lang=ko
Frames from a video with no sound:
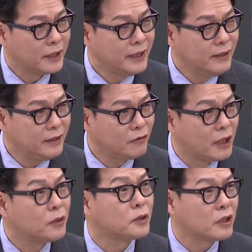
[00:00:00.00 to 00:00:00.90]
이득이
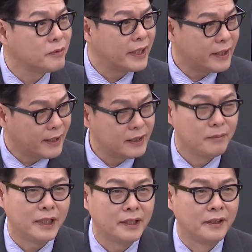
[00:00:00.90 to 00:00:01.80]
될 것처럼
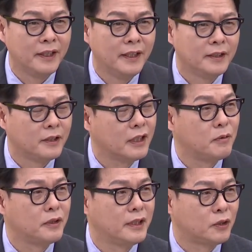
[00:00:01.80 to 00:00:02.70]
생각하지만 제가
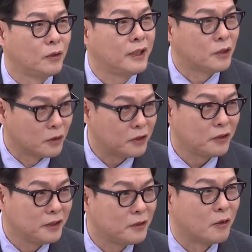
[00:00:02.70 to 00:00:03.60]
볼 때 절대
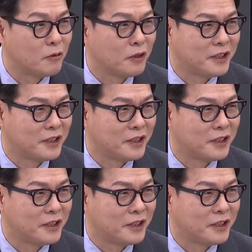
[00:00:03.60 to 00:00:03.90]
정치적 이득 없고요.